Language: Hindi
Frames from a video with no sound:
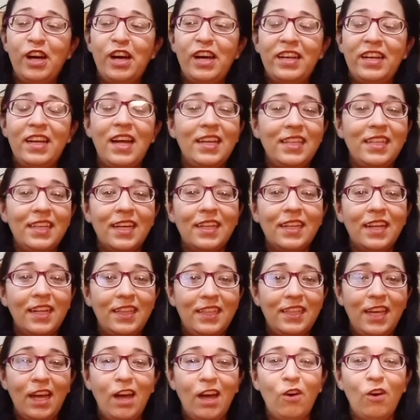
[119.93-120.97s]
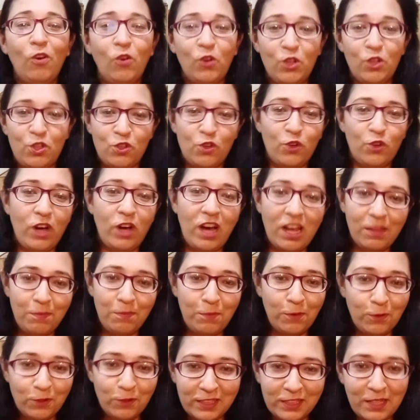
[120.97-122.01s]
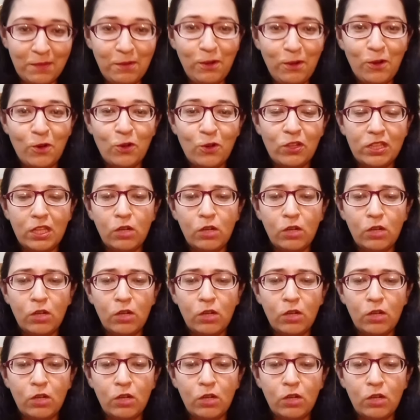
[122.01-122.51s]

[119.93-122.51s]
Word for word: नानियाँ दादियाँ और जो आस पड़ोस के लोग होते